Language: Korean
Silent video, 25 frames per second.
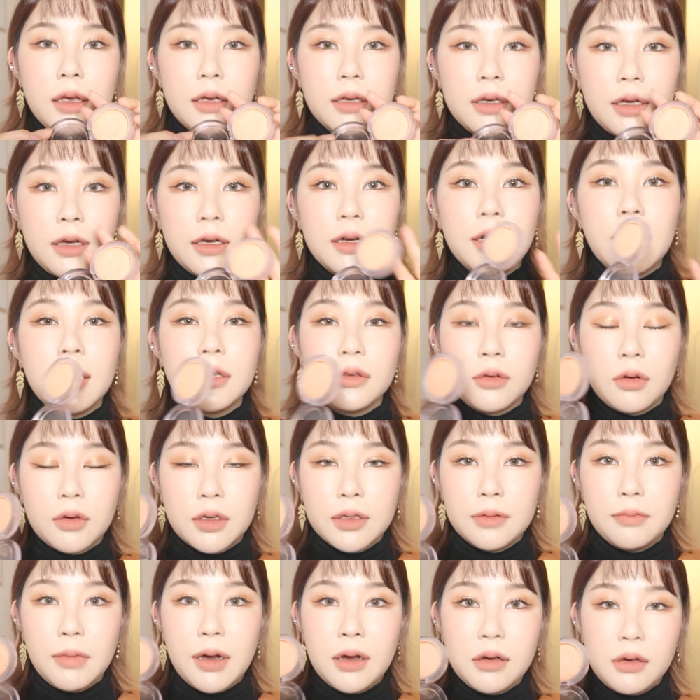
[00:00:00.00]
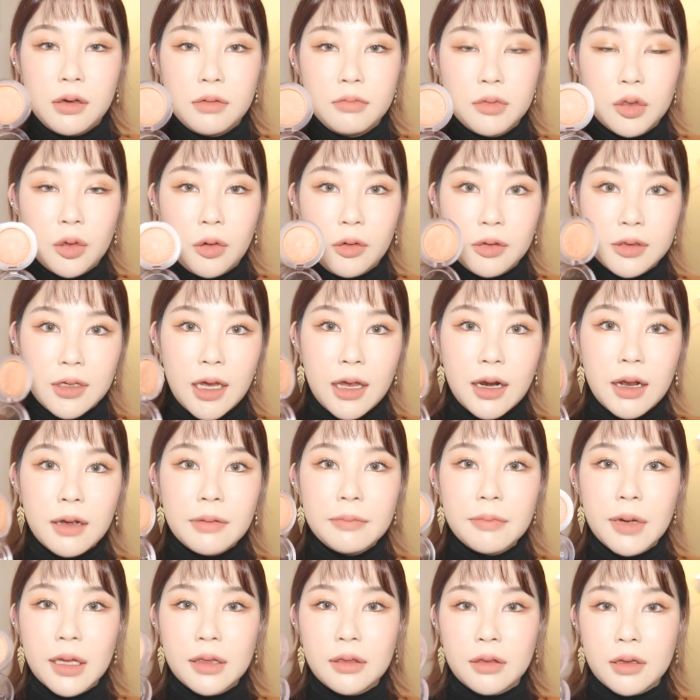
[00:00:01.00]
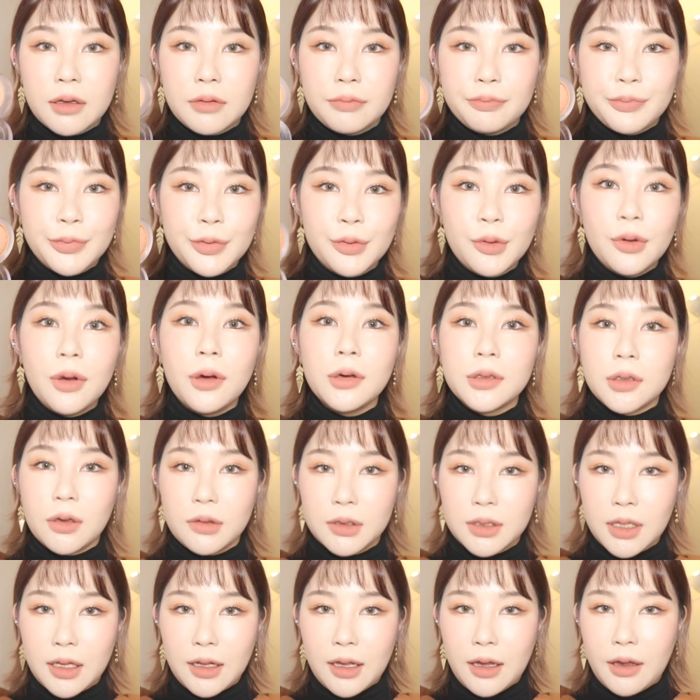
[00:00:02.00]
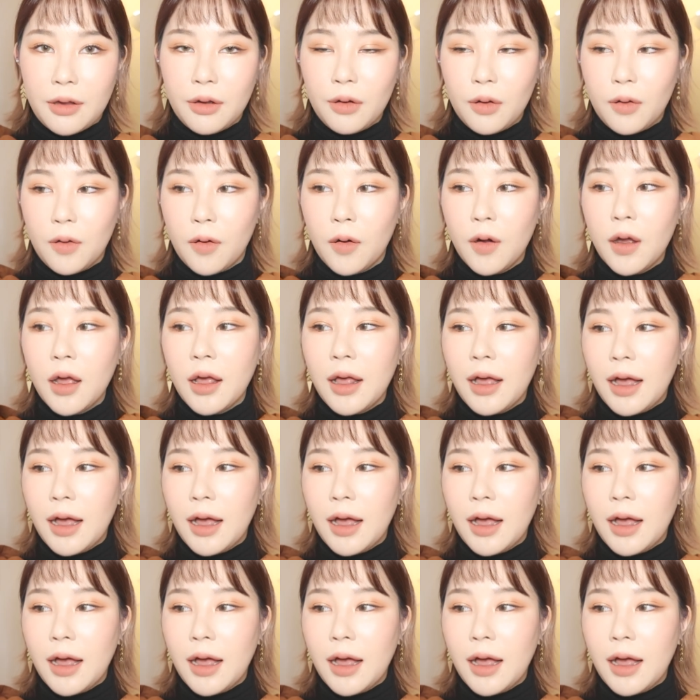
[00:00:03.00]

그래서 그만큼 더 사랑받는 블러셔잖아요.